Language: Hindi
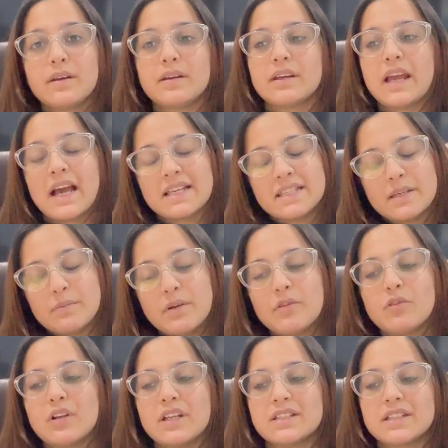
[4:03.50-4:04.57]
यहाँ से भी
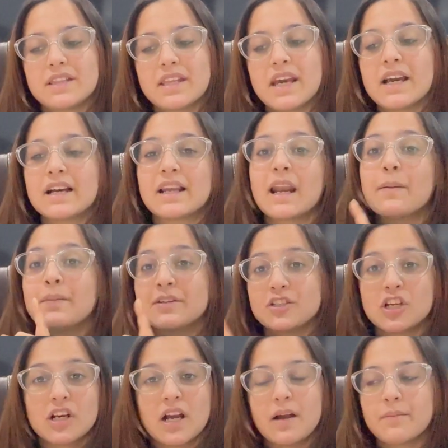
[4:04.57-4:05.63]
वो ले सकते हैं अगर आप
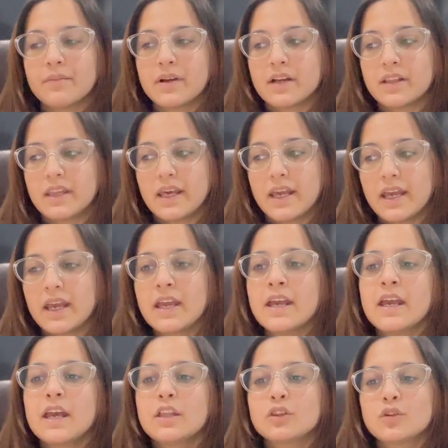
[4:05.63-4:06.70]
अच्छा काम करते हैं
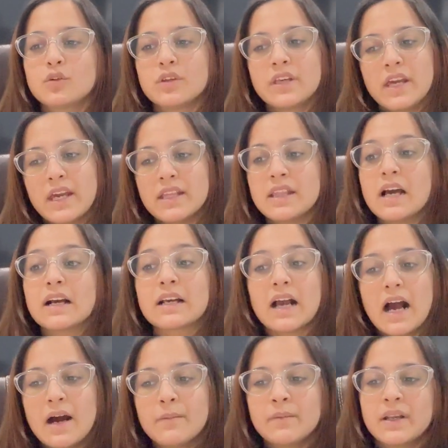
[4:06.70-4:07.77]
तो ये था
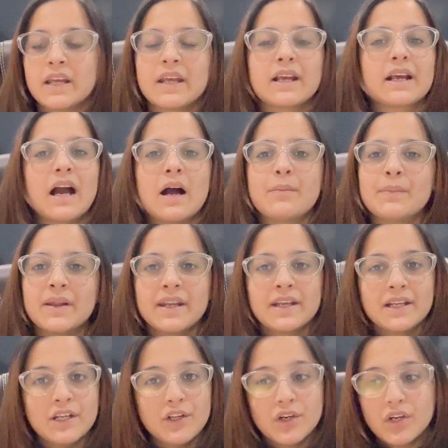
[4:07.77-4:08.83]
काम ठीक है काम मैंने
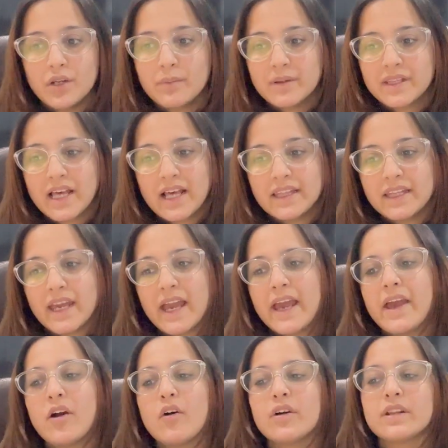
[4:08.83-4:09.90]
क्लियरली बता दिया
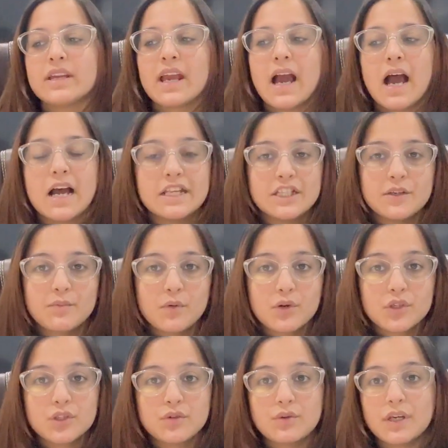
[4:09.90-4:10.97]
है और ये आज ही
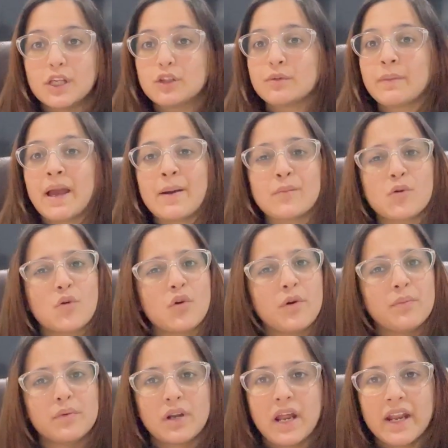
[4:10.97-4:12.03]
पोस्ट हुई है तो मैं आपको कोई
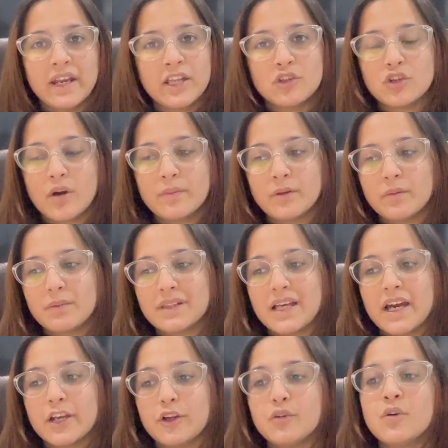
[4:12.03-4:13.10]
पुरानी जॉब नहीं बता
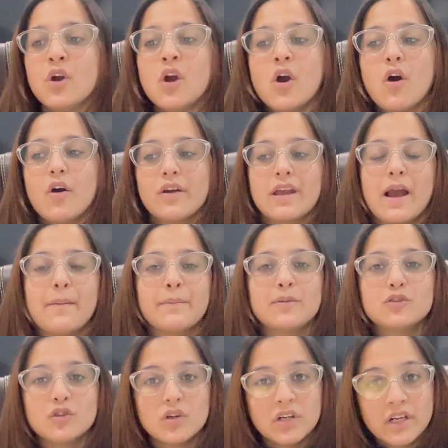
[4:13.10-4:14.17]
रही हूँ और यहाँ पे
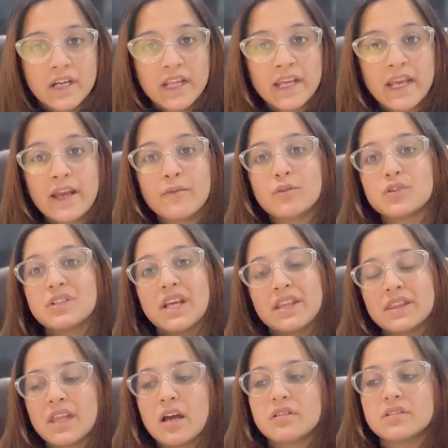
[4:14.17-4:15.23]
जो अर्निंग है वो टेन
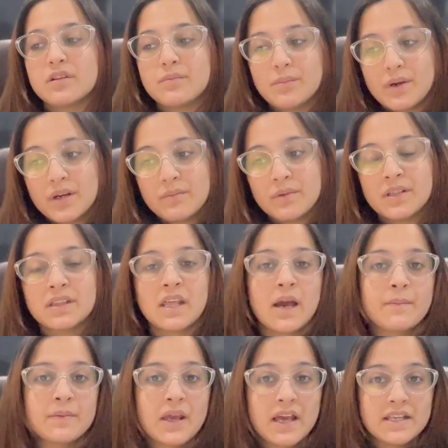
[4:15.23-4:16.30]
थाउजेंड पर मंथ
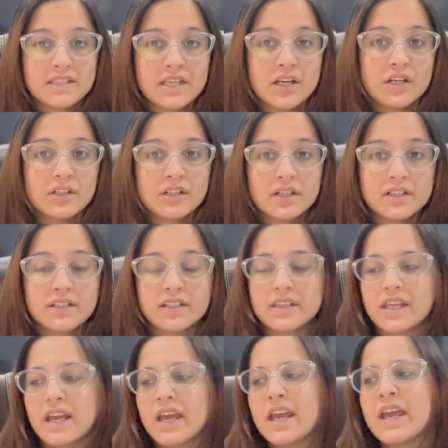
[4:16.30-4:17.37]
आप यहाँ से अर्न कर
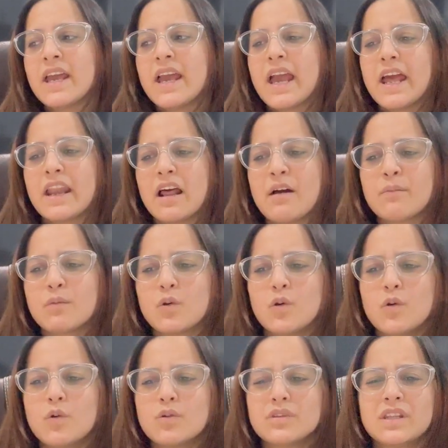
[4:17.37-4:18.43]
सकते हैं एंड आपको
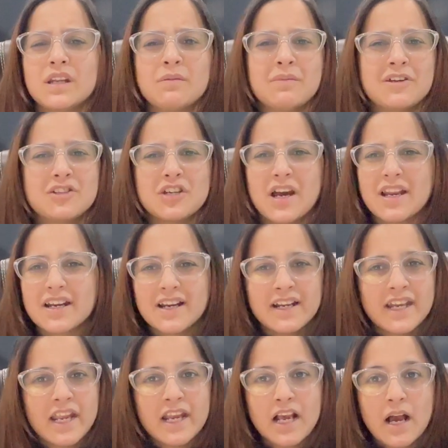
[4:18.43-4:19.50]
दिन में चार
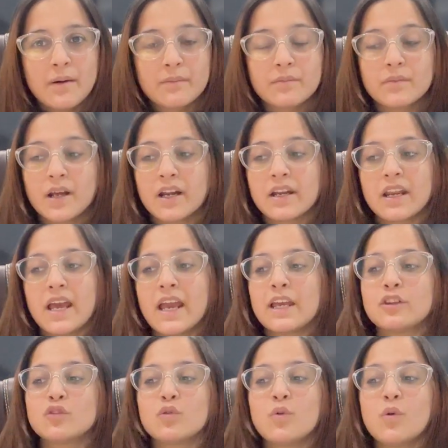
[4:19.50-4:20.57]
घंटे काम करना है
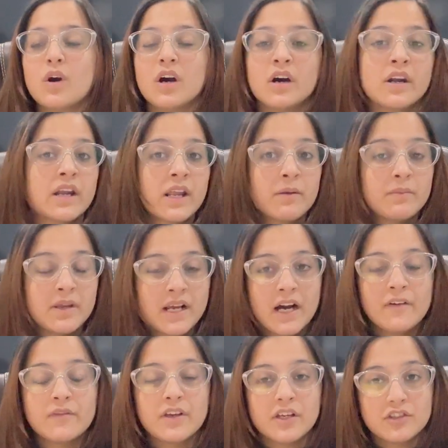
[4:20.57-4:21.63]
तो अर्निंग भी
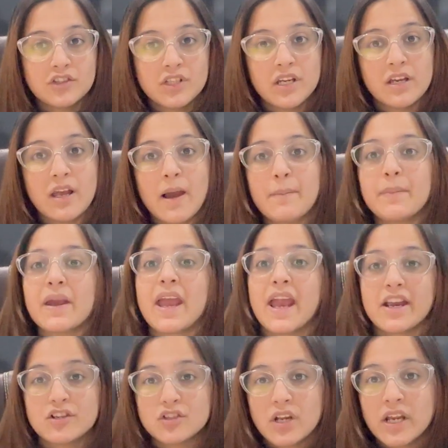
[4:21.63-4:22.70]
काफ़ी अच्छी है यहाँ पे
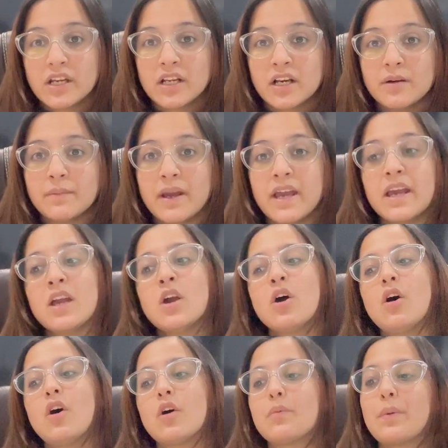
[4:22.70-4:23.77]
एक्स्ट्रा इनकम है
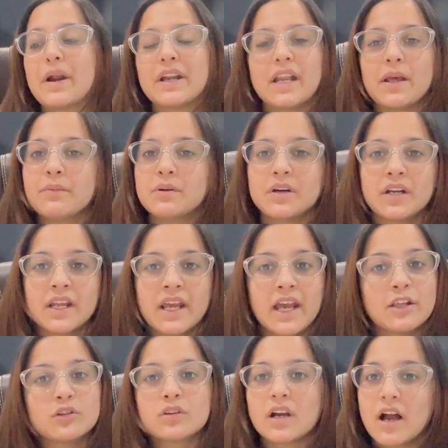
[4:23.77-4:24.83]
और पार्ट टाइम अर्निंग है
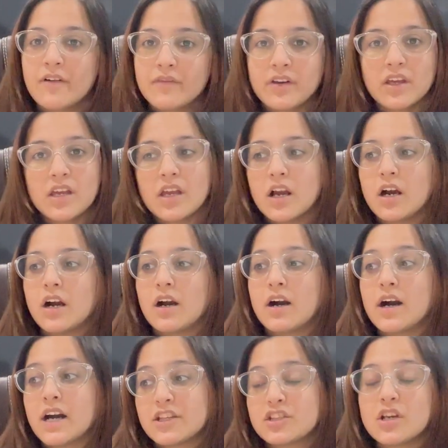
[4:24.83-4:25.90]
तो काफ़ी
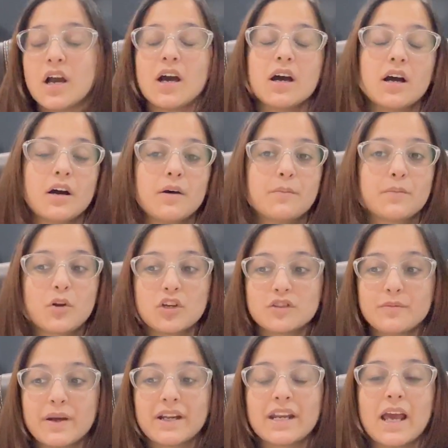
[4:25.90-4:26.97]
अच्छा
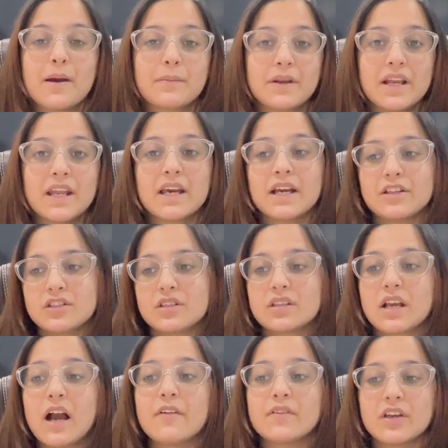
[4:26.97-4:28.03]
प्रोस्पेक्ट है आपके लिए
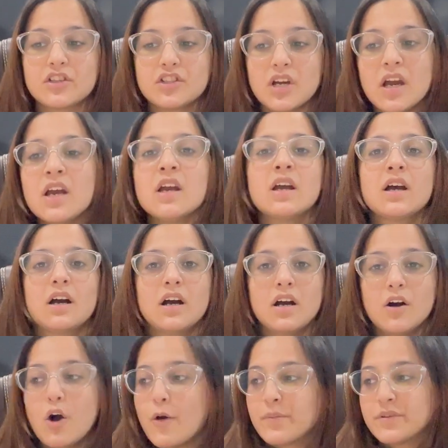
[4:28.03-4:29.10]
काफ़ी अच्छा
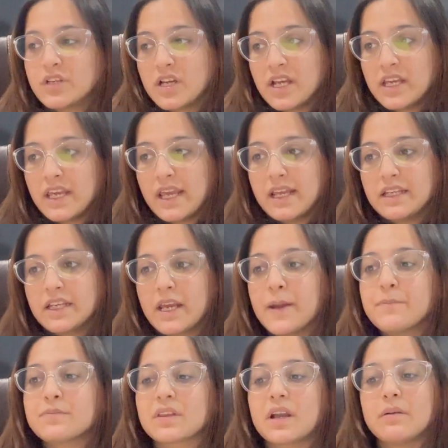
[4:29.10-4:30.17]
ऑप्शन है ये ठीक है
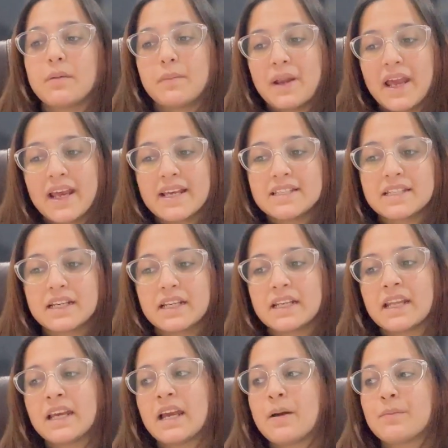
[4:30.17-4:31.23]
अब अप्लाई कैसे करना
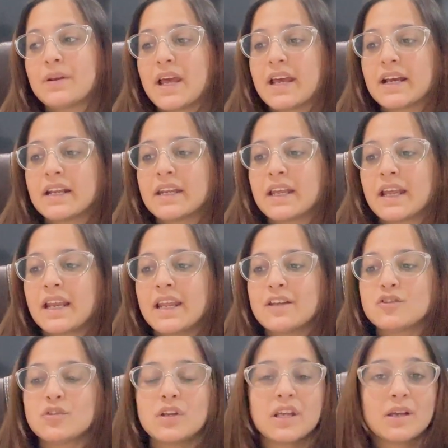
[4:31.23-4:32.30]
है अप्लाई करने के लिए
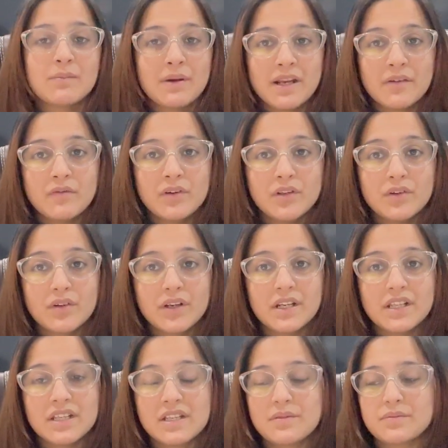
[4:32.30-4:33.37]
जो लिंक मैंने वीडियो के
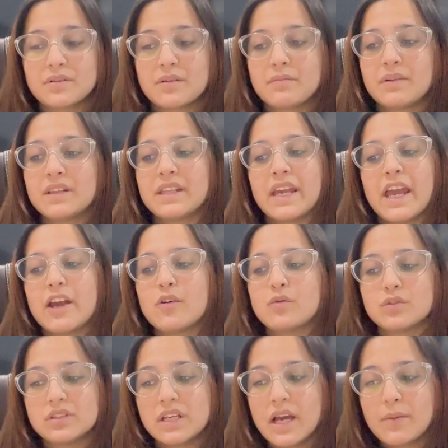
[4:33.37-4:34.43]
डिस्क्रिप्शन में दिया है
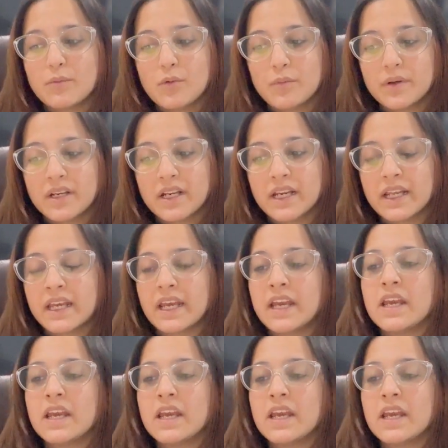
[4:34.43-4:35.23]
उसे आप ओपन करेंगे